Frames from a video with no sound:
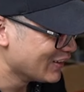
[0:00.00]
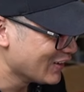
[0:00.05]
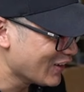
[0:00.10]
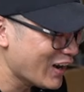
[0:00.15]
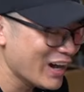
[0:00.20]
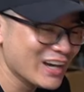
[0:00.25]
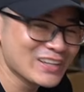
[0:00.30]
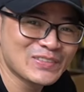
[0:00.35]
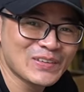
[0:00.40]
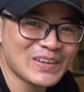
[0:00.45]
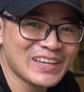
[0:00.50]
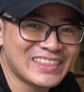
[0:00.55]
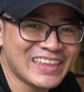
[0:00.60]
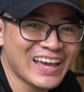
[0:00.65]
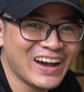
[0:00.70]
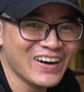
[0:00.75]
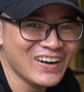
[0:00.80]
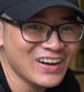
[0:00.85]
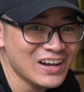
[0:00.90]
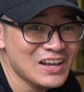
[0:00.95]
Thôi
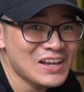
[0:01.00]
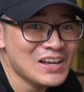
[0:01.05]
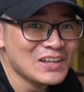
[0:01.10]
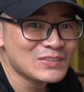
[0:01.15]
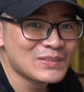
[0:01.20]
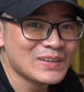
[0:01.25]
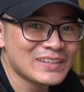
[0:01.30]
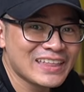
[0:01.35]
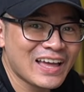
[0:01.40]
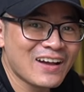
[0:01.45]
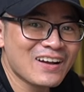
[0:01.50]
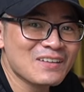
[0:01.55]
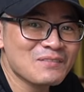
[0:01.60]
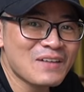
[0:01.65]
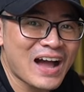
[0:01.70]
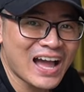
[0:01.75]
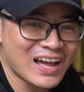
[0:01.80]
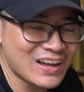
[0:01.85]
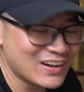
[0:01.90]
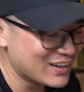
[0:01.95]
tùy theo
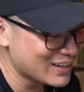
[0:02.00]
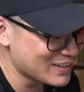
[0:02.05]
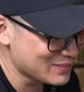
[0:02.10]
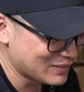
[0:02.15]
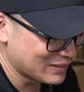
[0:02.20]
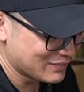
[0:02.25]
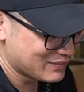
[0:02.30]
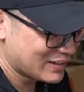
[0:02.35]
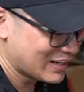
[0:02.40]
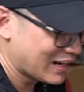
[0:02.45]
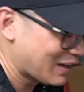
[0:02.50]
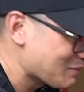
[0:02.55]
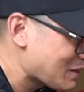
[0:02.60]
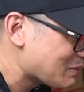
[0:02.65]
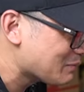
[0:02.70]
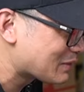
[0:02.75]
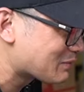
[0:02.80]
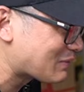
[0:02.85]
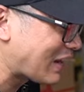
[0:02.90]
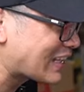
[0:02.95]
các bác thôi, bởi vì là bên mình